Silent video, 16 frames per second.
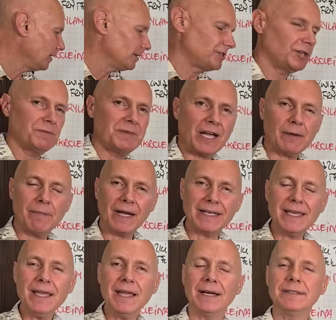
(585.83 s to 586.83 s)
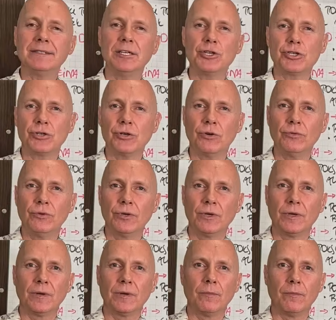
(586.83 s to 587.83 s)
Ziemniak ma gigantyczną
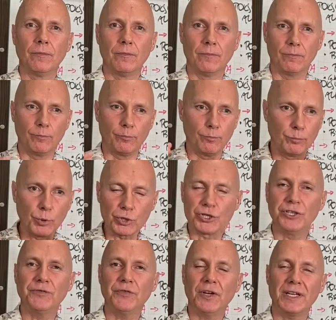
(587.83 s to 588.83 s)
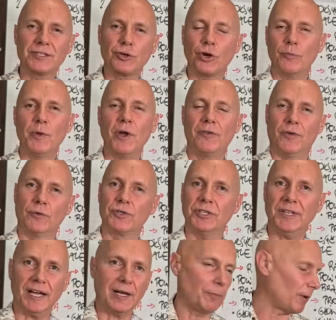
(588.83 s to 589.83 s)
pożywkę skrobiową,
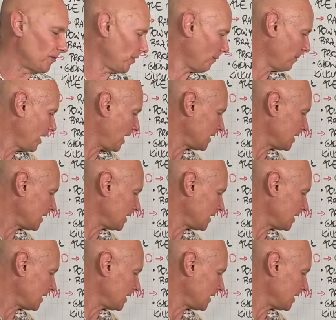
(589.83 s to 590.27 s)
że tak powiem.